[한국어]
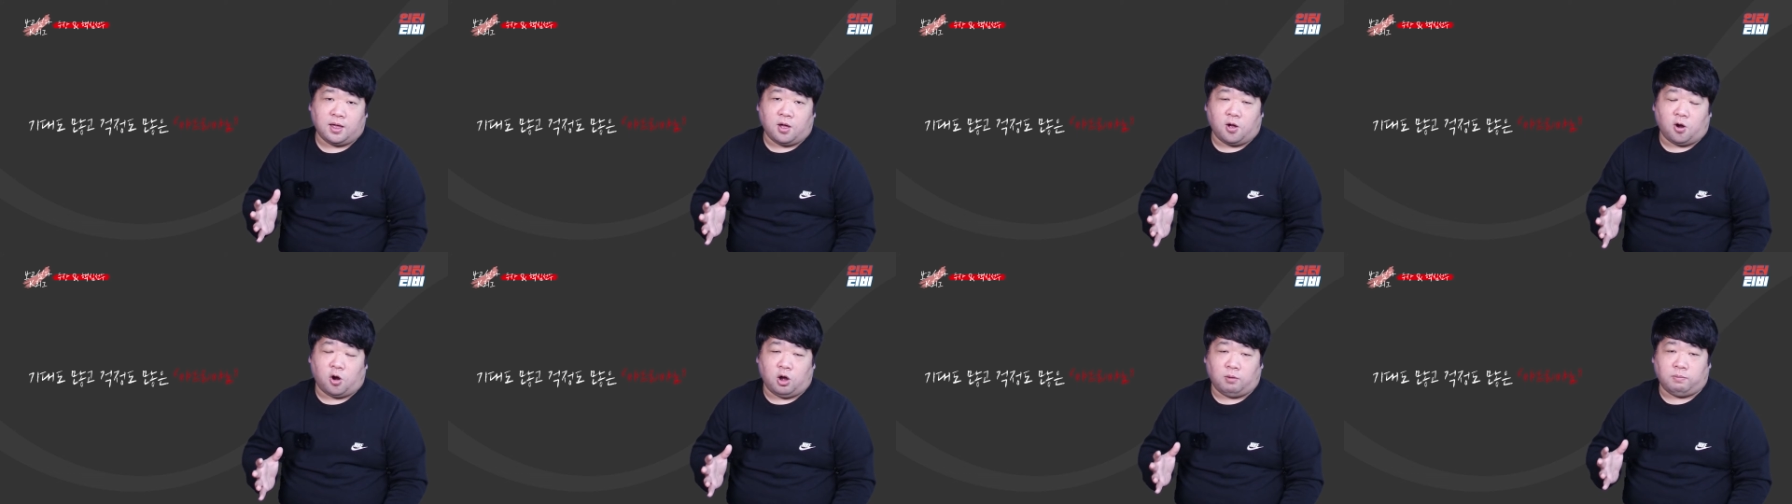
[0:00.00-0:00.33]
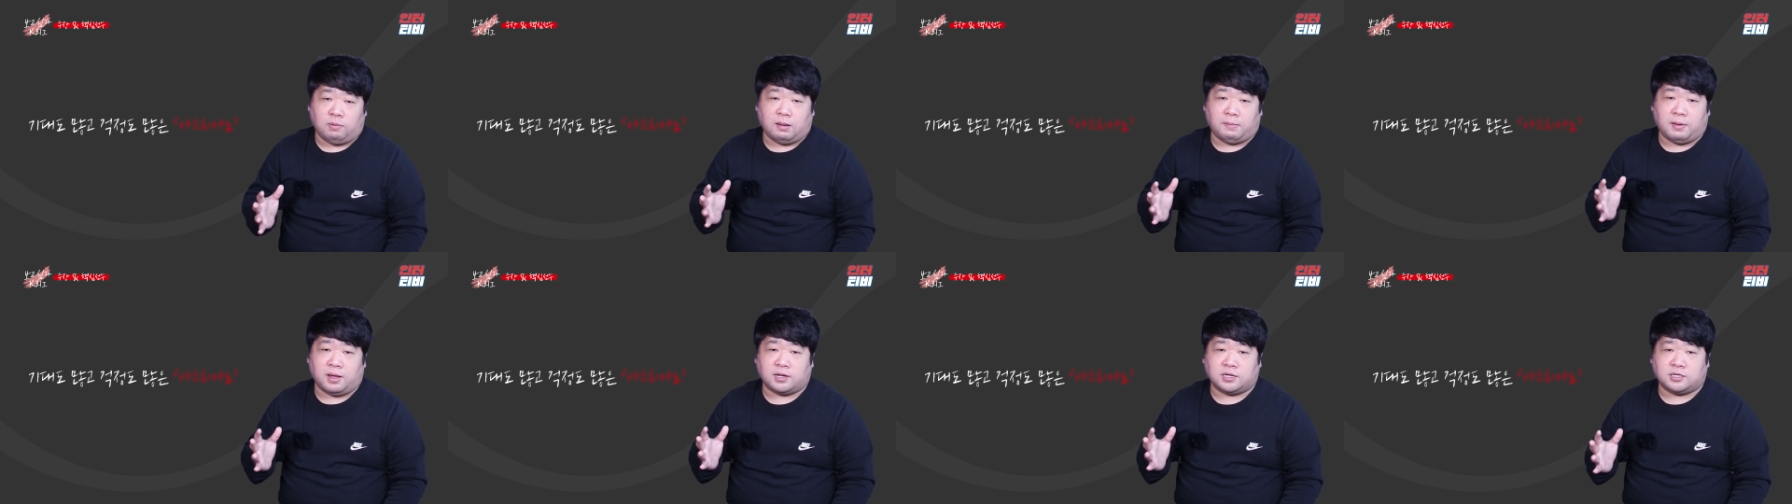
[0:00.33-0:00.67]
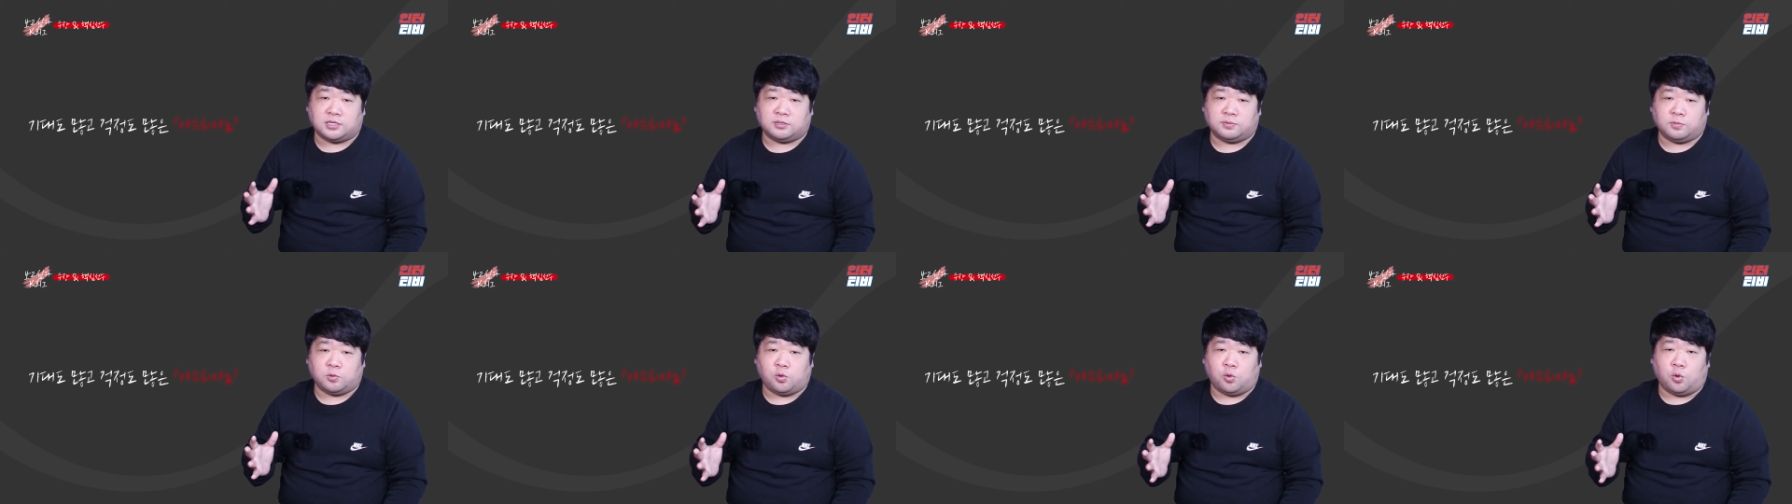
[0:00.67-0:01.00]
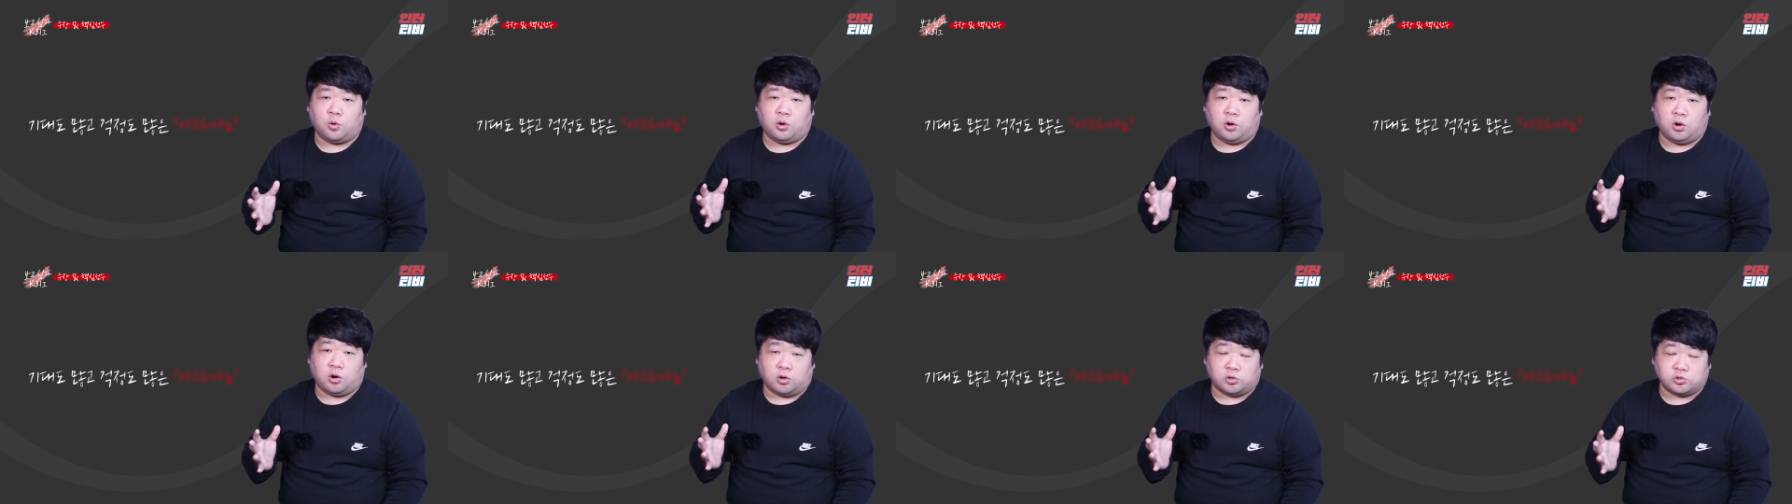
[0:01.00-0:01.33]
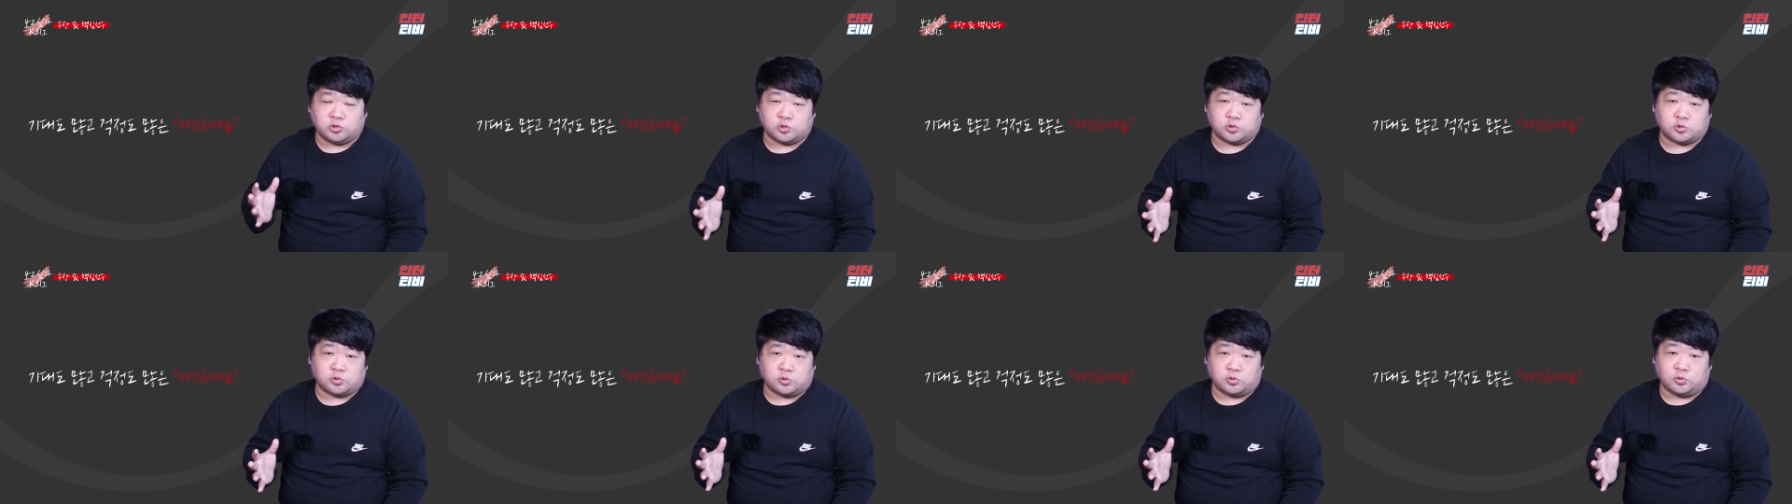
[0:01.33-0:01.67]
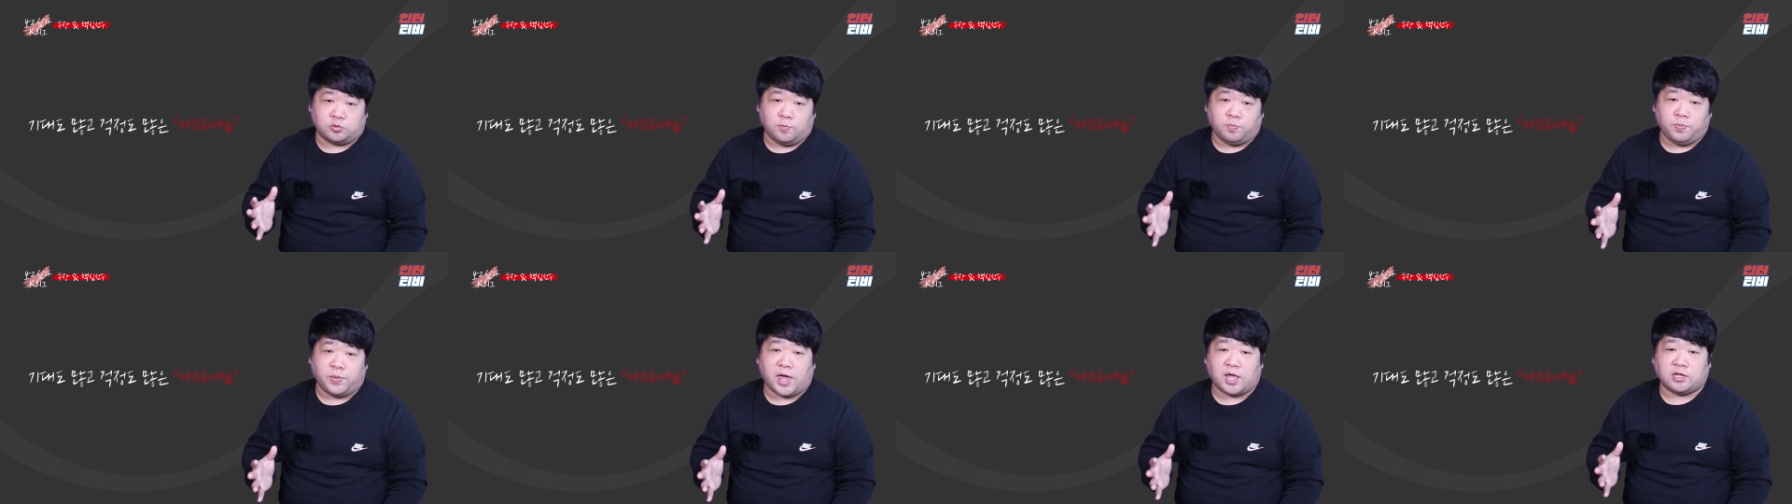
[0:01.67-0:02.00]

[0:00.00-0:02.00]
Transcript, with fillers: 얼마만큼 골을 넣어주고